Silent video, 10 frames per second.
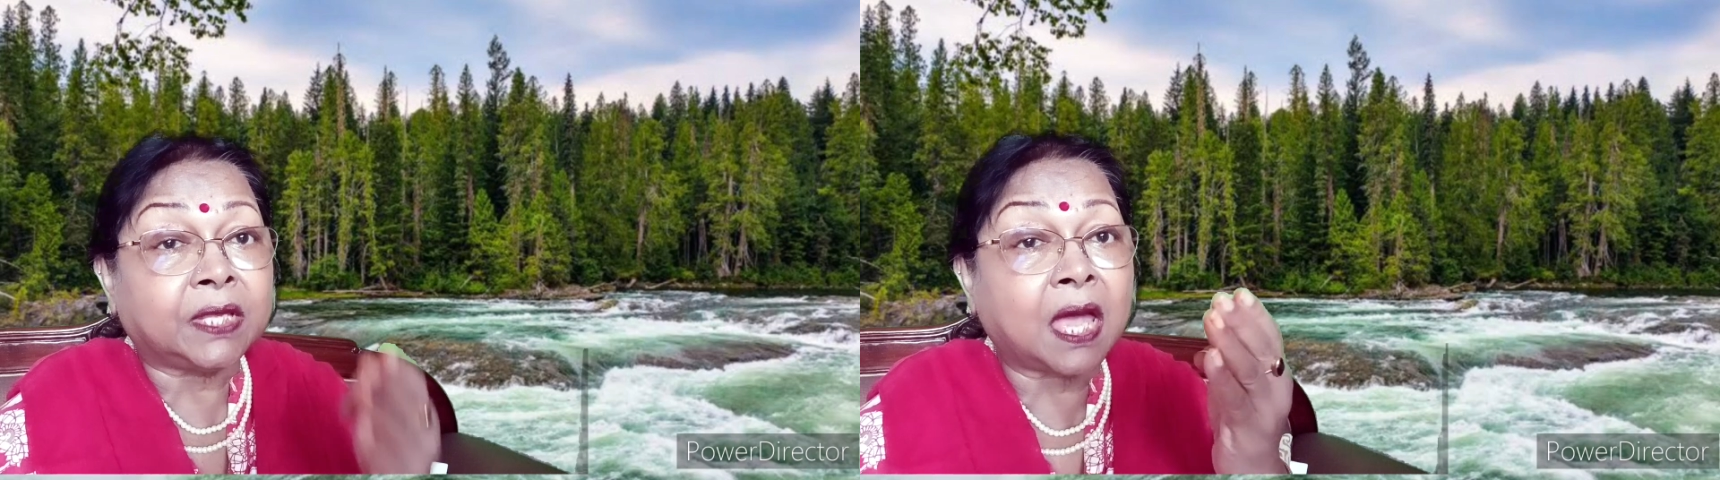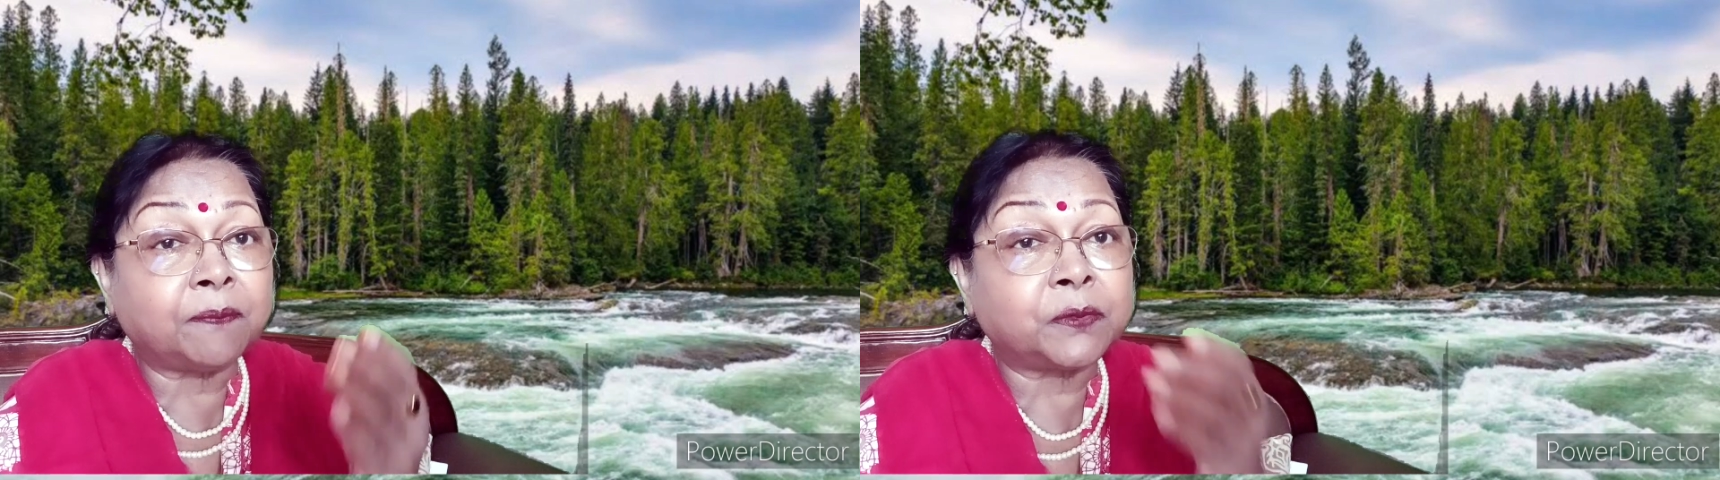
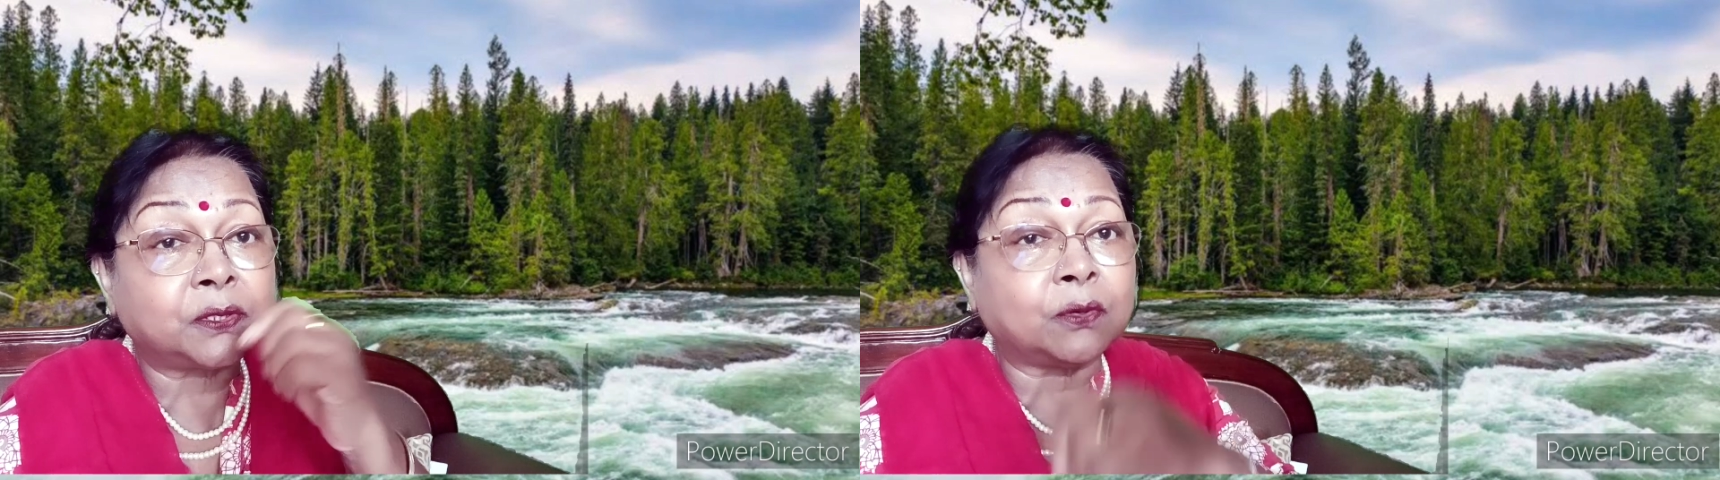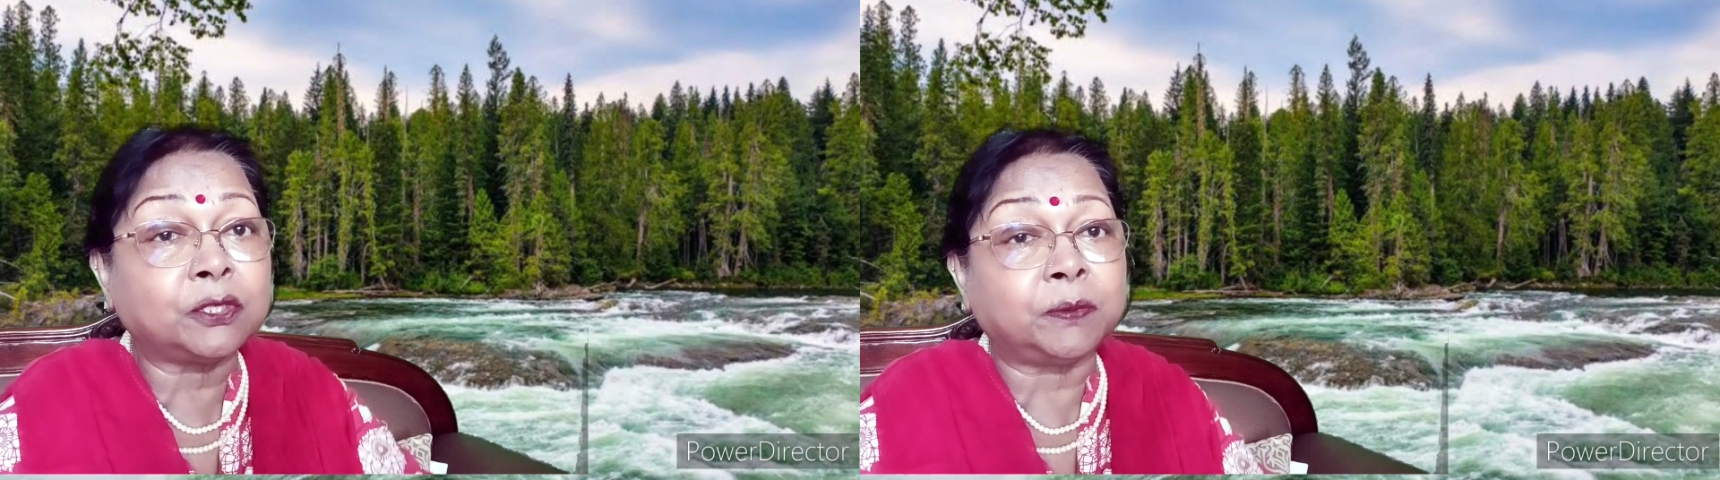कि आप
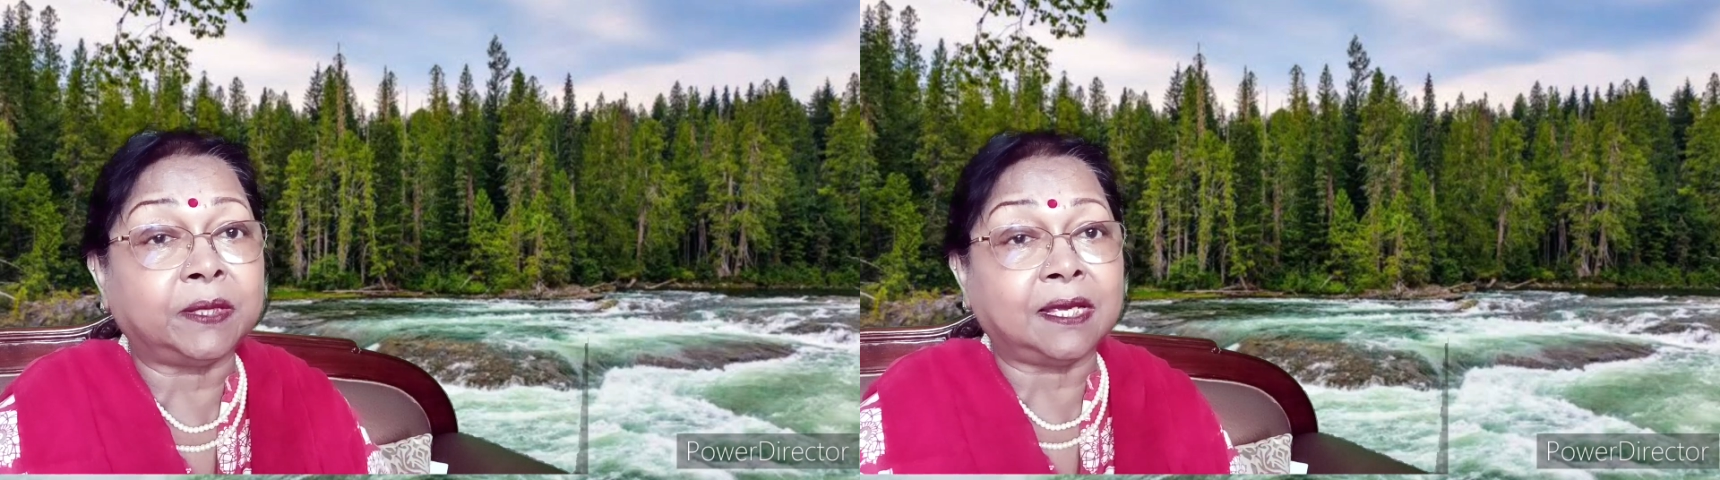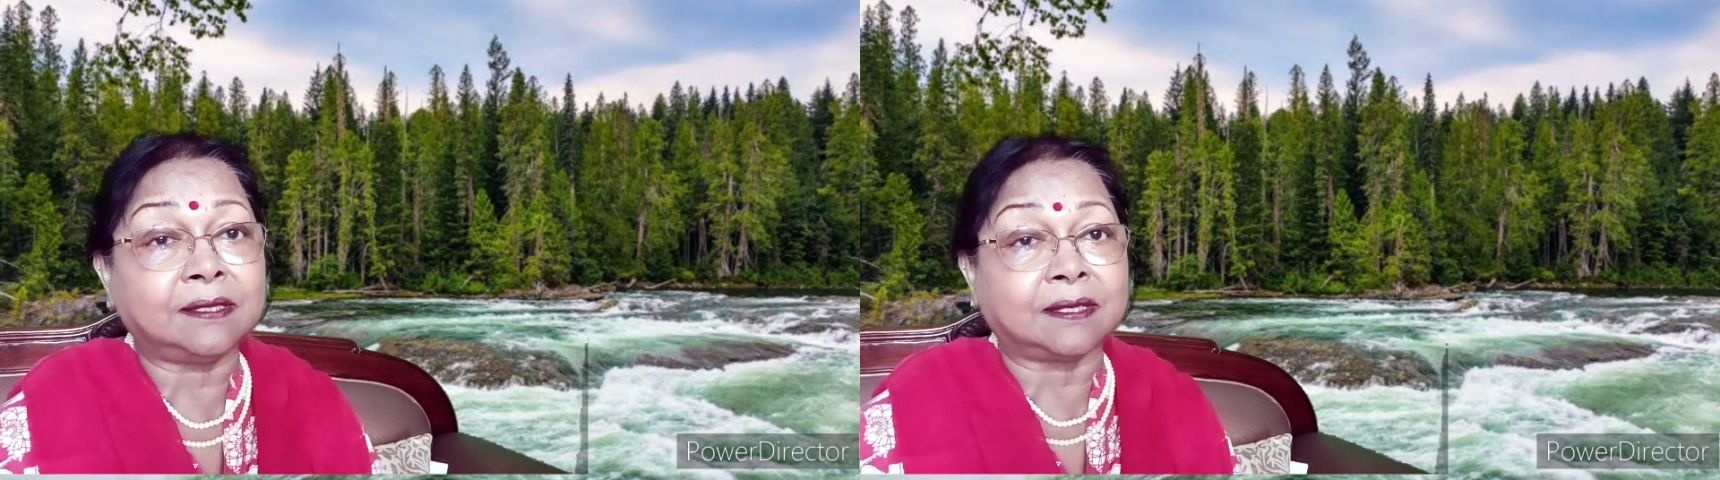सोच
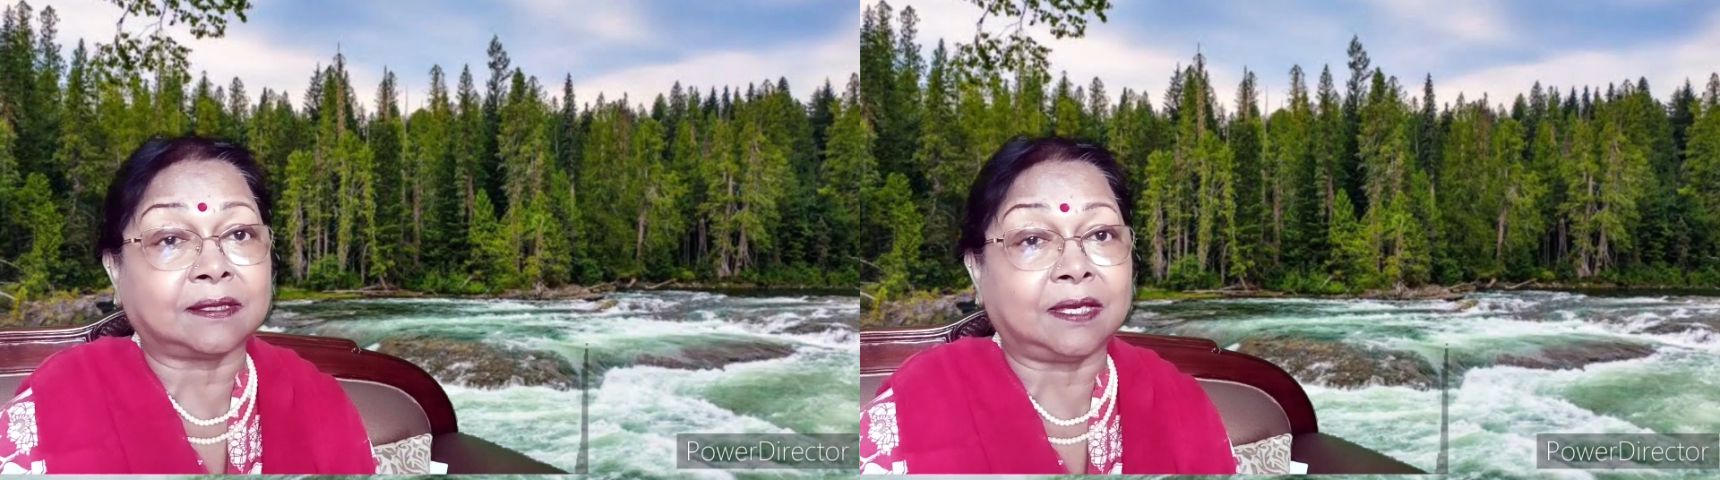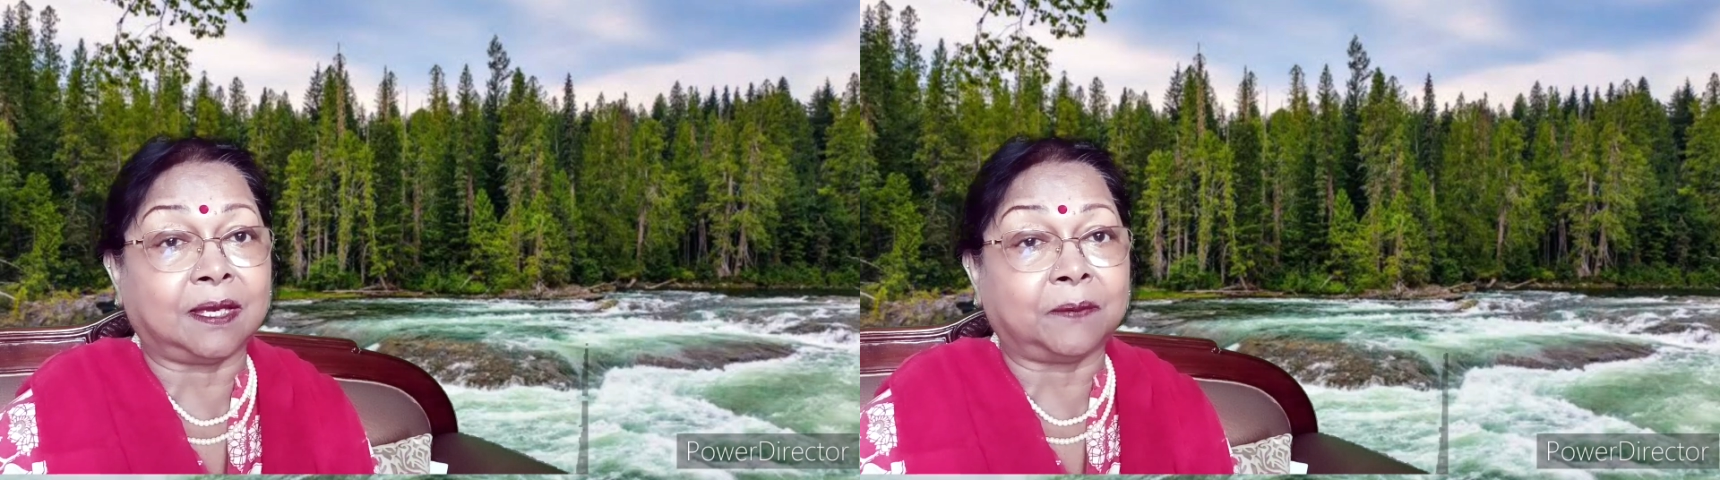भी नहीं
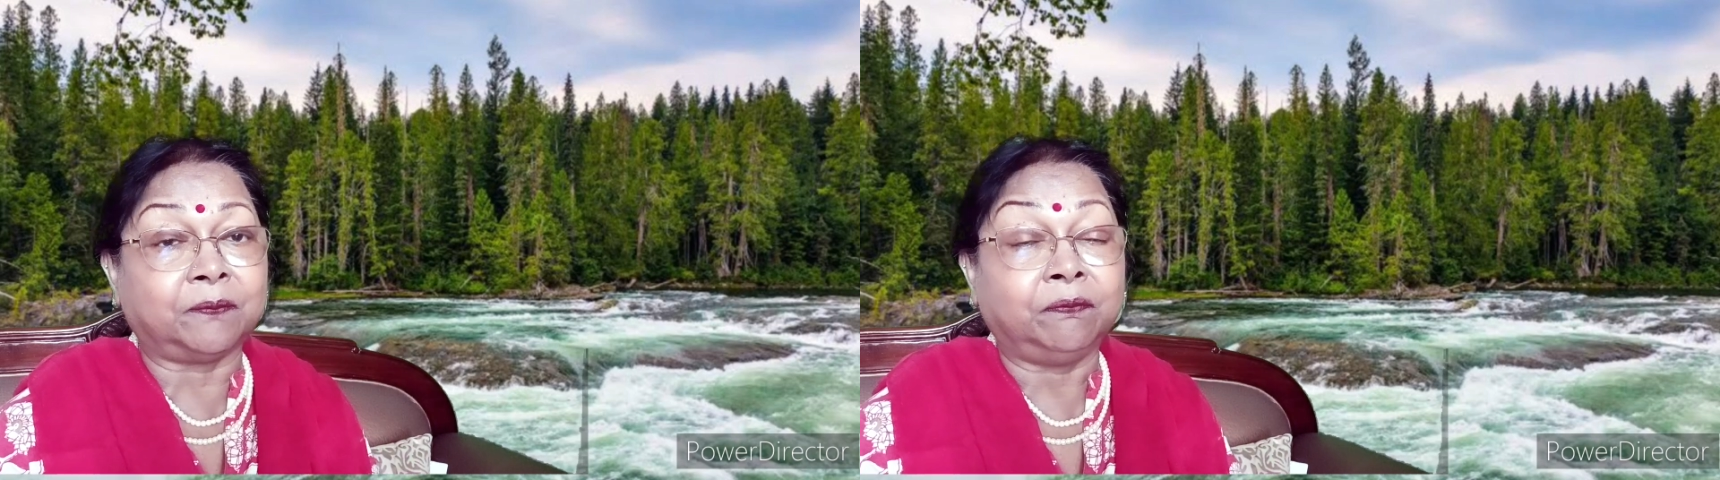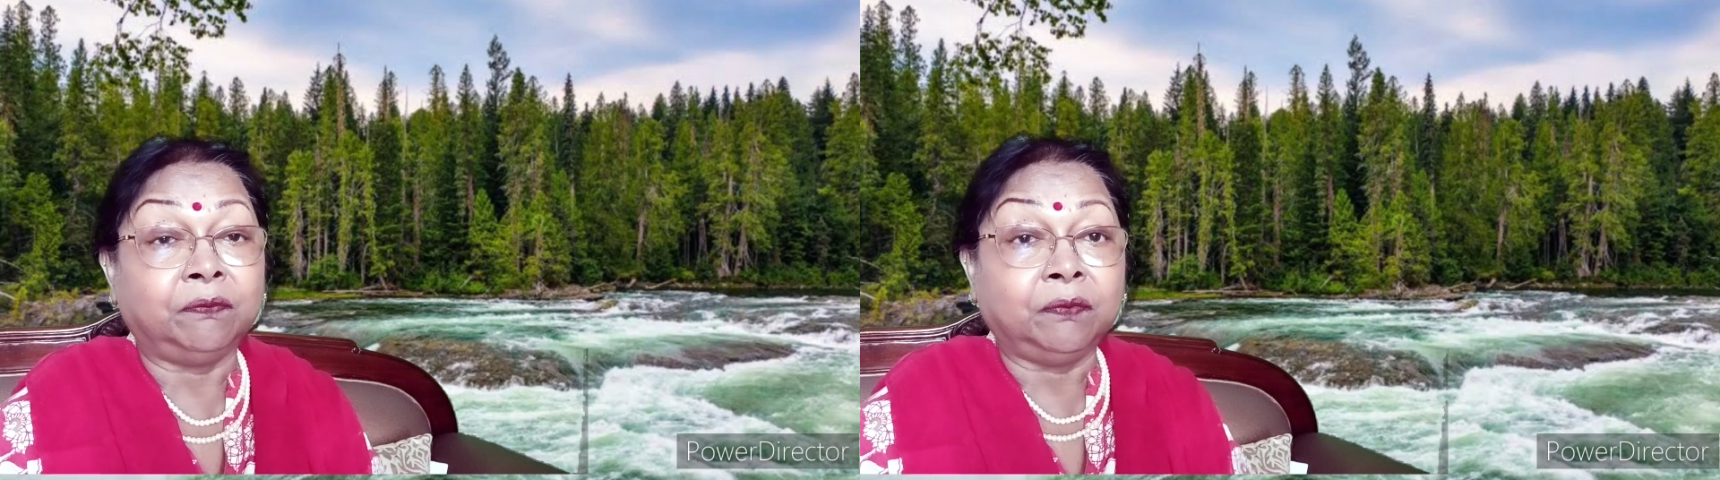सकते हैं